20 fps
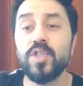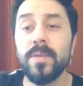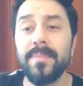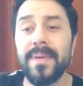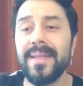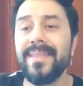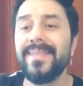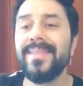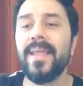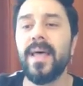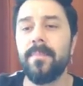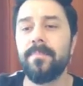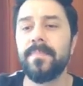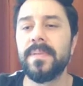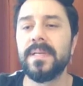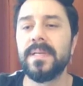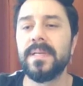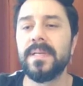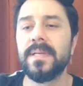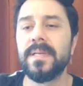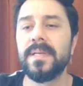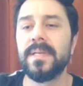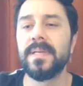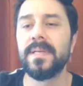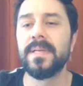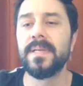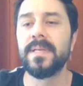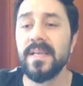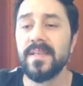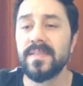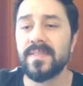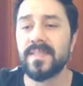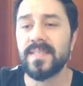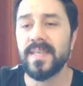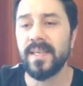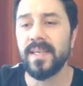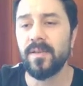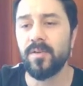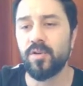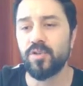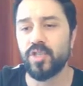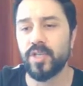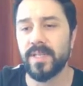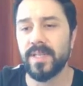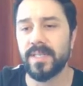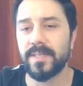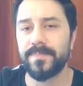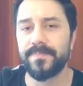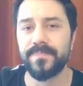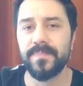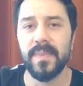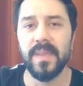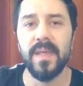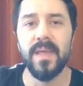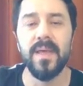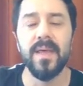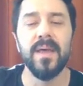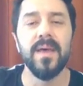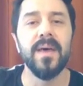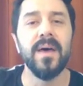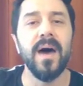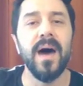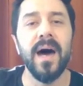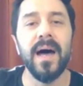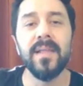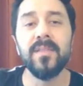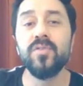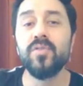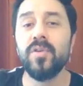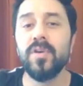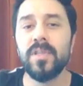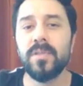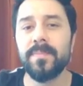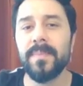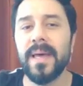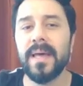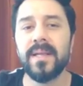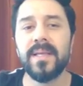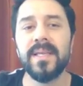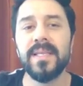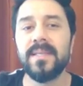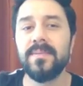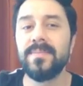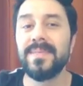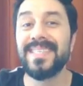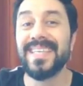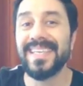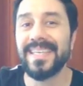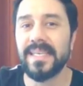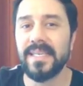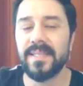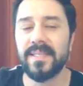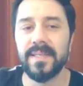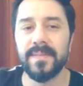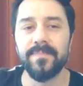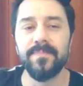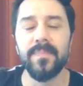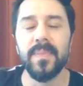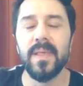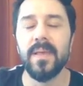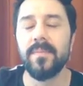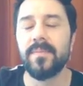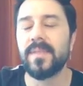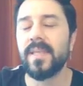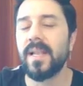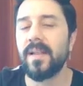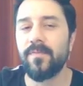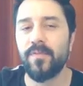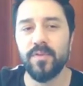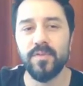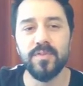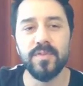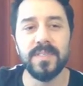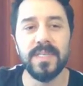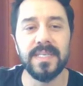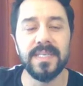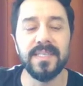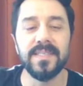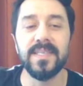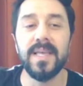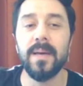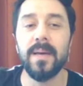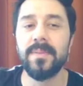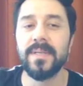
O zaman ne yapmanız lazım? Sayın hocalarım, Android merkezimize gidin telefonunuzdaki,